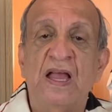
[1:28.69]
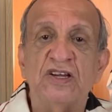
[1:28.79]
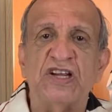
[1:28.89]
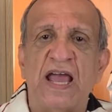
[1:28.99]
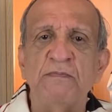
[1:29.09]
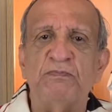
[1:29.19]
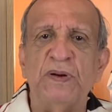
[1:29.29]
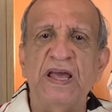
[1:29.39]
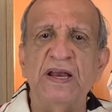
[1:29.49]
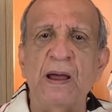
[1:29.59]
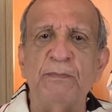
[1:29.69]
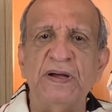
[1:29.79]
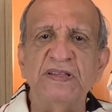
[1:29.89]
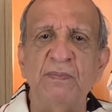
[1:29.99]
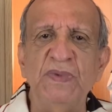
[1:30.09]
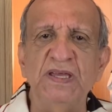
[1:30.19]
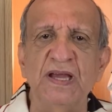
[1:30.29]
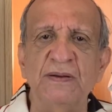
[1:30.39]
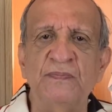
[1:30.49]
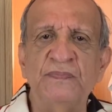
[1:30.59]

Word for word: já em plena pandemia,